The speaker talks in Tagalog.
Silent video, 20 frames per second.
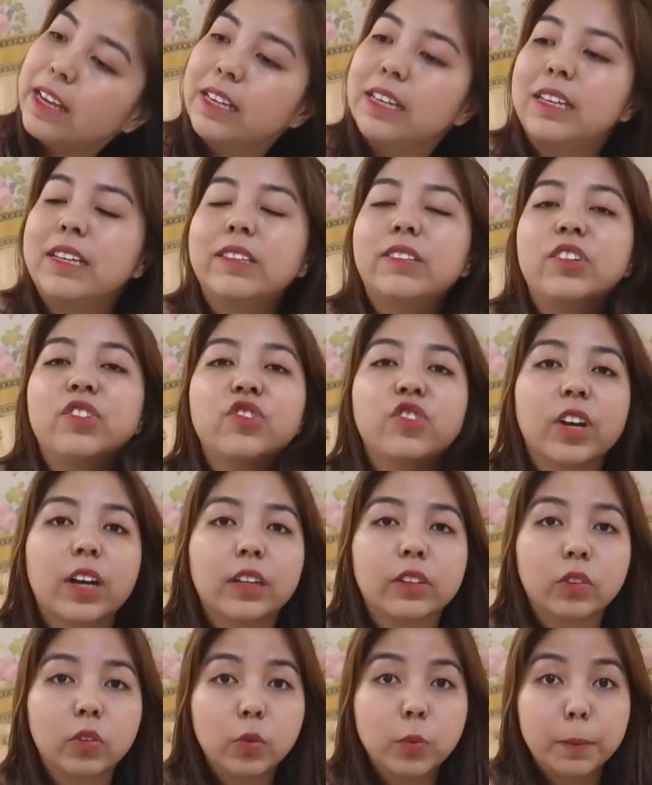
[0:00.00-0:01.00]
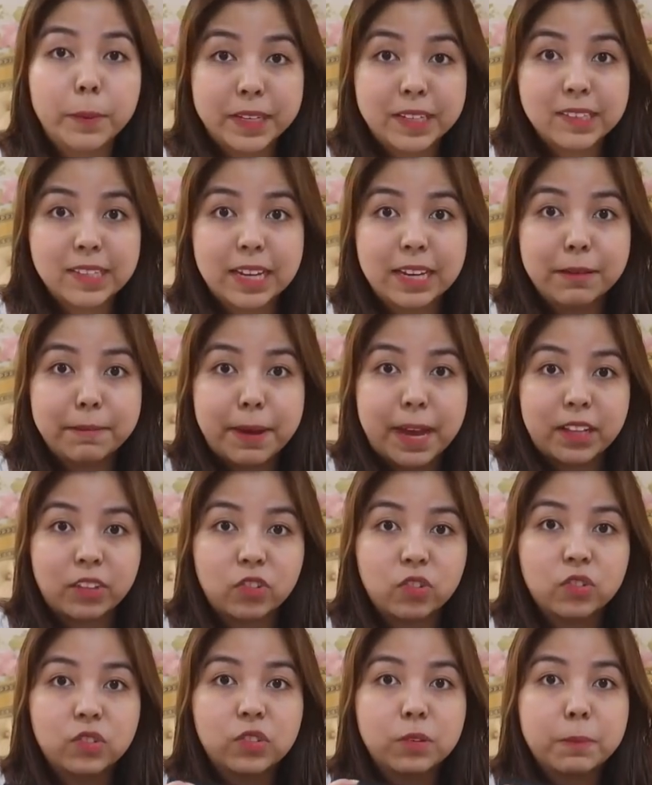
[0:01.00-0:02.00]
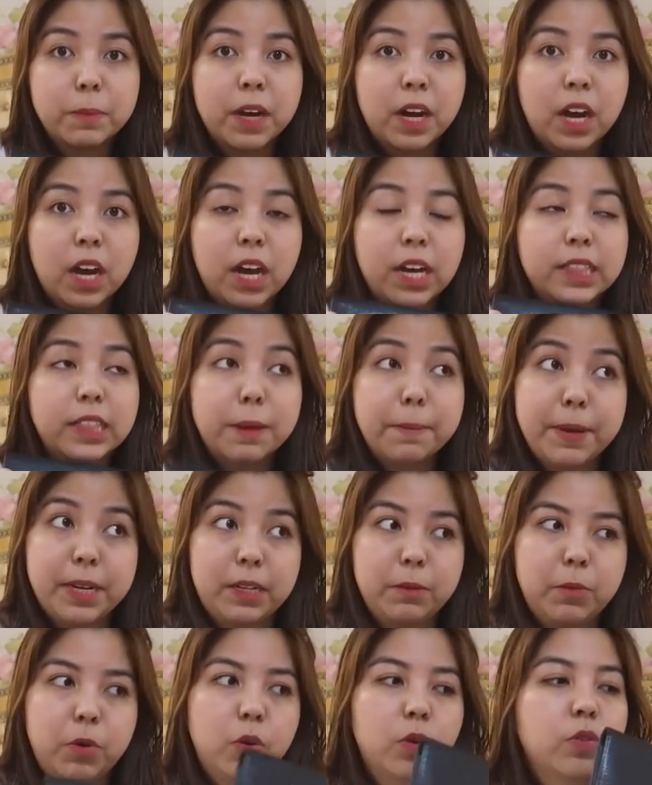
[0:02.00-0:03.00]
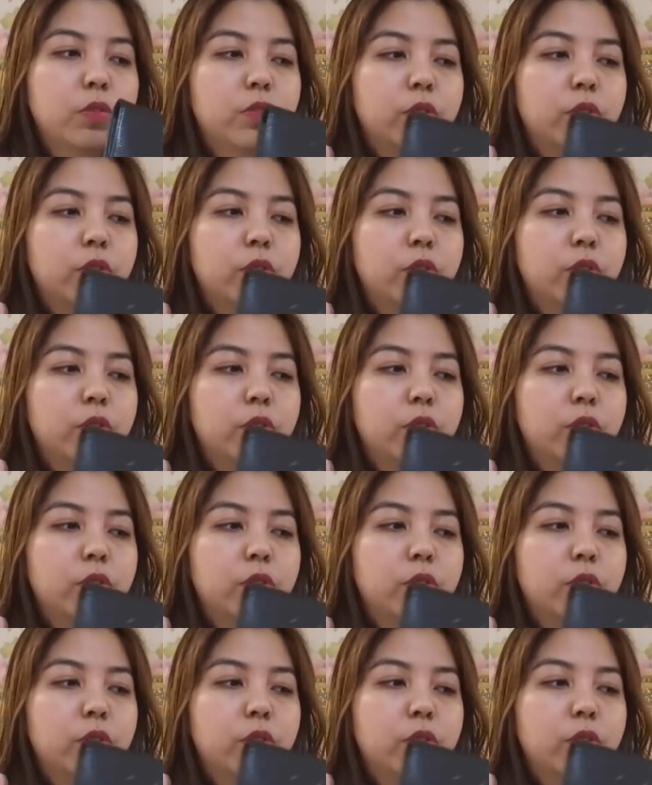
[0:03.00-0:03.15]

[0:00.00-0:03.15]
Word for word: easy siya to mix and match sa mga damit mo.